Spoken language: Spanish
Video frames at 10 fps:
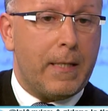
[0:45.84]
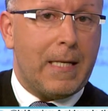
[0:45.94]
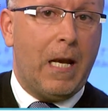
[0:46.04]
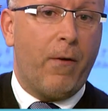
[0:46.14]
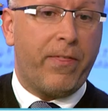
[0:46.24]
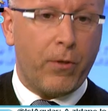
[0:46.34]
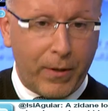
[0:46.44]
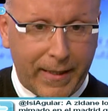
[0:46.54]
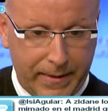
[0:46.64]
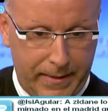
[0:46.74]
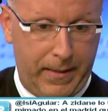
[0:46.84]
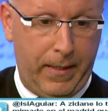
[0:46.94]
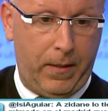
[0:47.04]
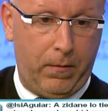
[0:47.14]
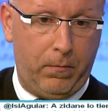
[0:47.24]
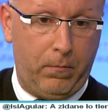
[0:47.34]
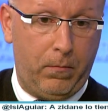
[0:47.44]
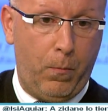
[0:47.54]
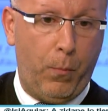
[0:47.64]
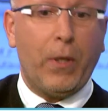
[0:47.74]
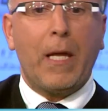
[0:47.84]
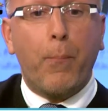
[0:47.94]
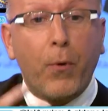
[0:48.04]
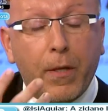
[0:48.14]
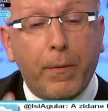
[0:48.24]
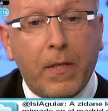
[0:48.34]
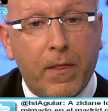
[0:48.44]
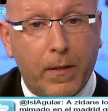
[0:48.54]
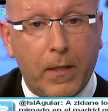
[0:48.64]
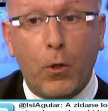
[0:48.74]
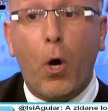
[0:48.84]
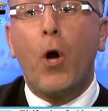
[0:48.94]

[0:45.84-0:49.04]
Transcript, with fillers: Y la opción que tiene, porque puede venir cedido,